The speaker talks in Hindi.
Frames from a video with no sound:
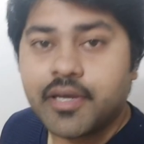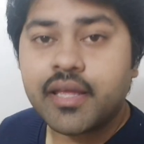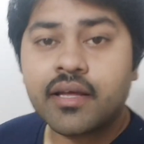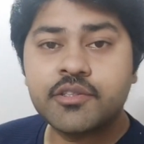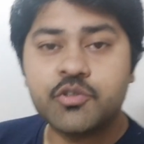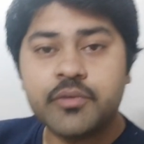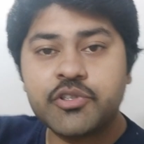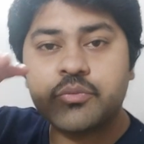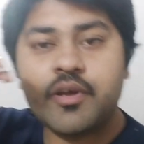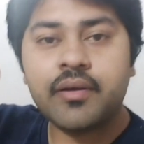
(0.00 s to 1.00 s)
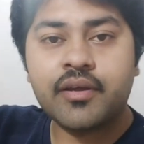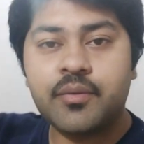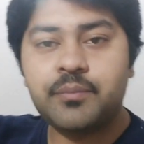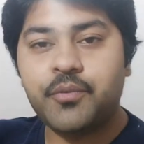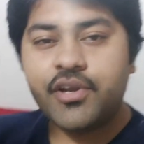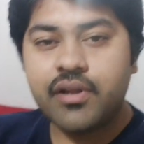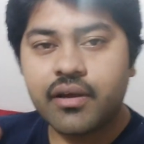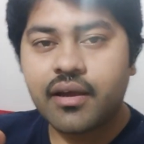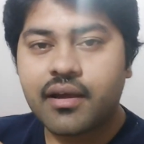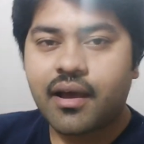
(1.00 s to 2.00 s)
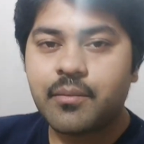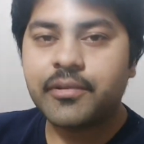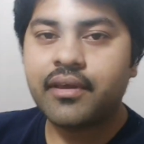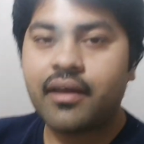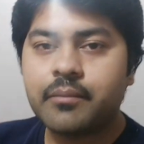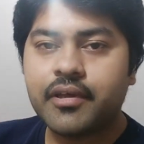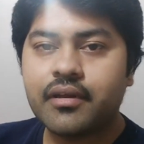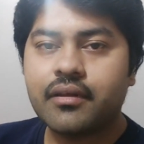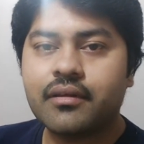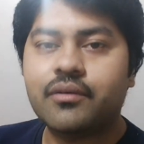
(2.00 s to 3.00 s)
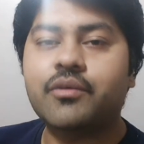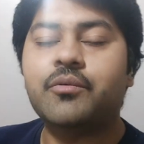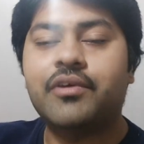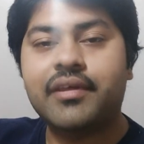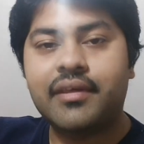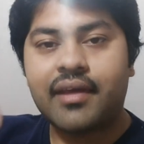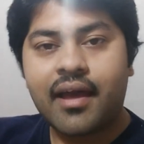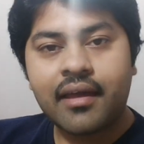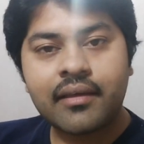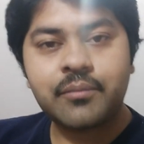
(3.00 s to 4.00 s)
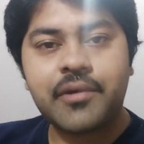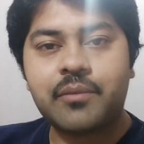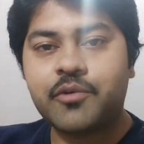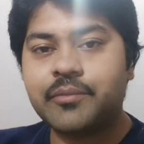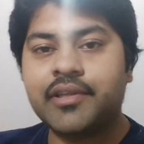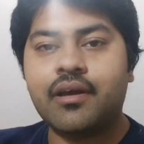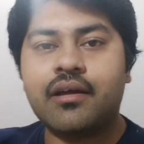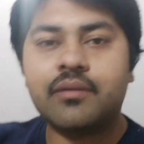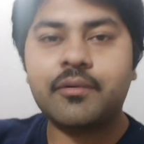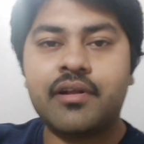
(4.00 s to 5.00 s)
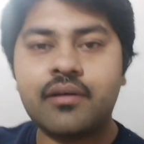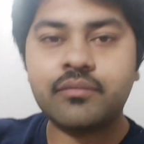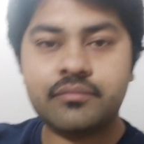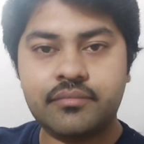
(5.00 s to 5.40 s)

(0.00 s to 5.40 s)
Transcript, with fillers: भैया आज सुबह सुबह एक पुण्य का काम किया है मैंने और वो क्या है मैं आपको भी दिखाने वाला हूँ